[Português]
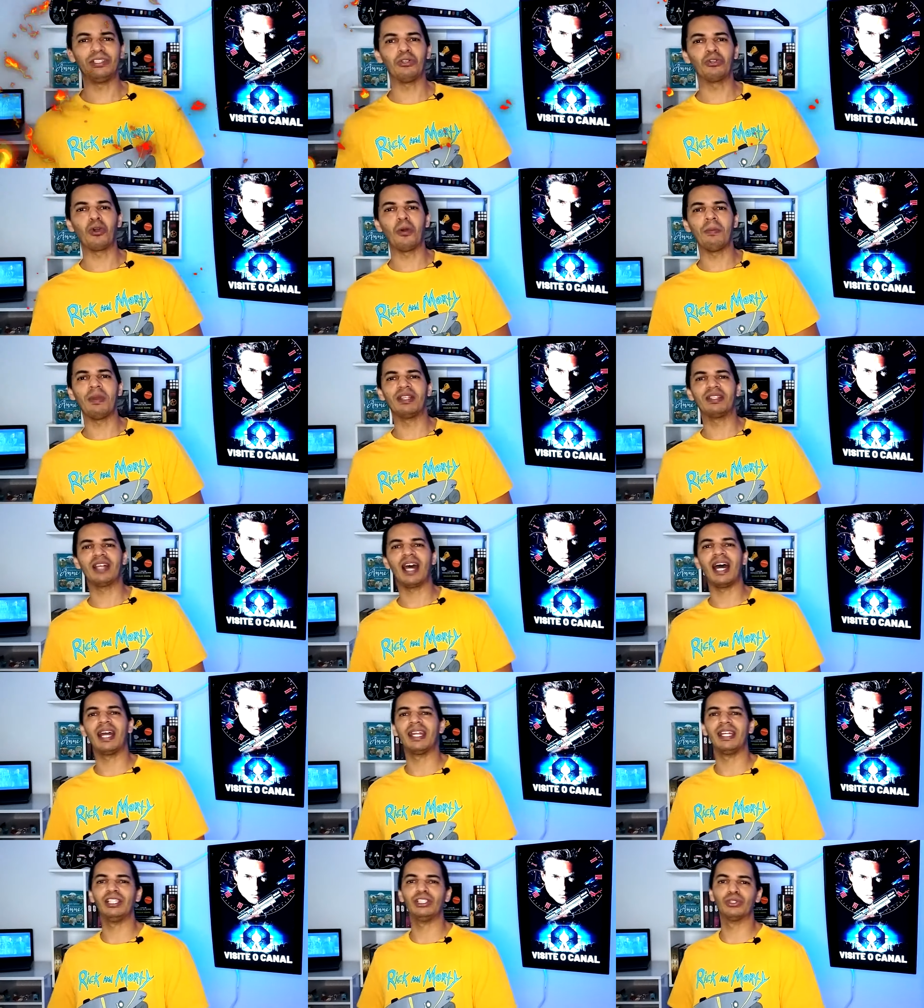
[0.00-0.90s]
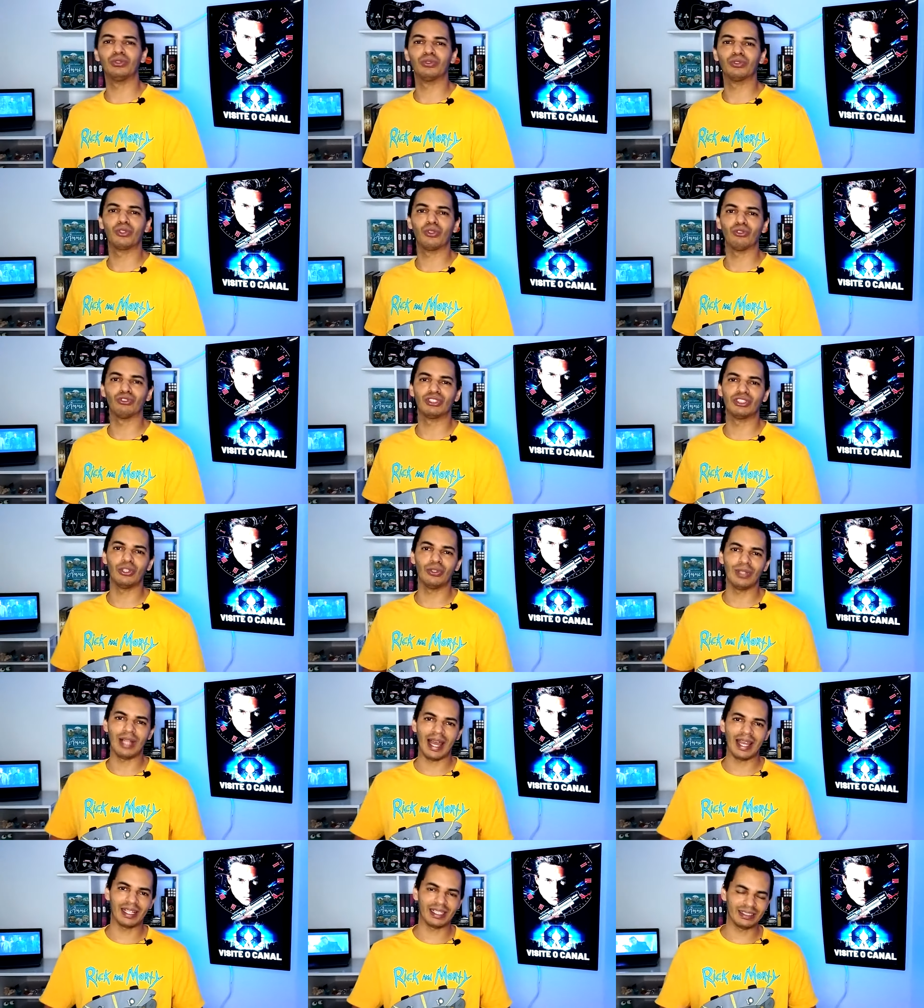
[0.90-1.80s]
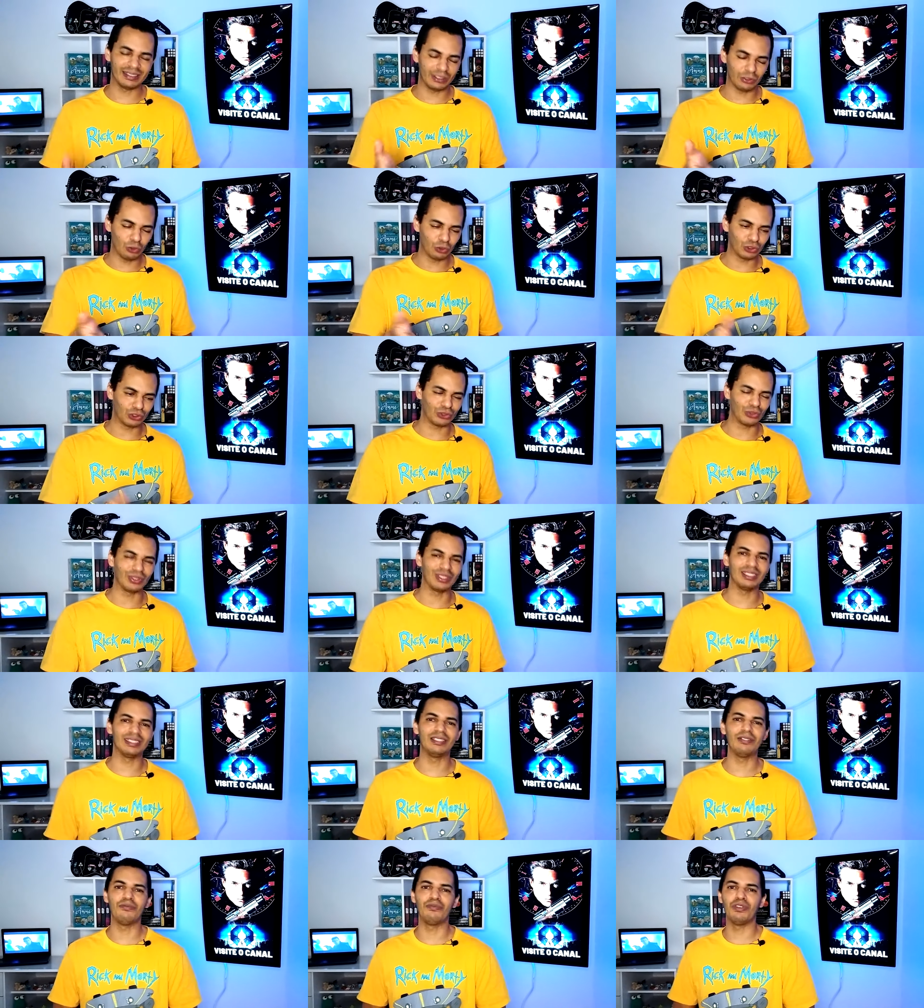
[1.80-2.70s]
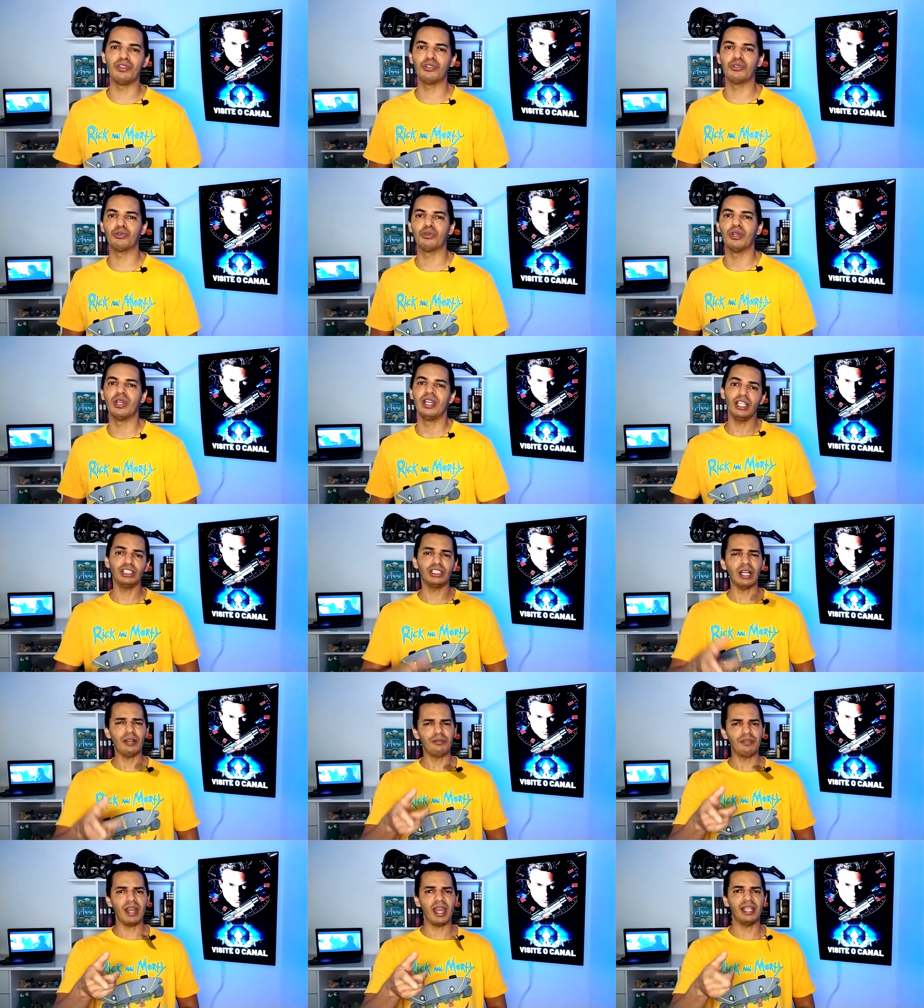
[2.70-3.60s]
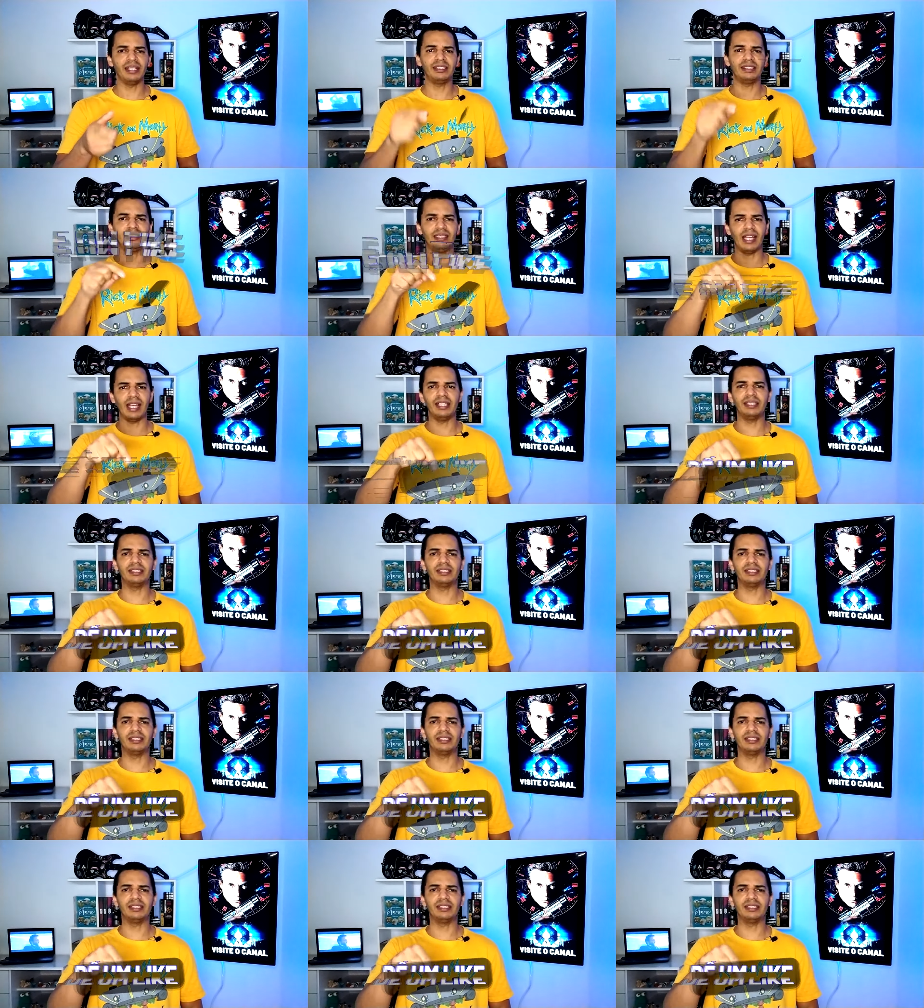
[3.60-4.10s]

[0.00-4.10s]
seu comentário aí junto com seu like se gostou desse vídeo. E já vê aí se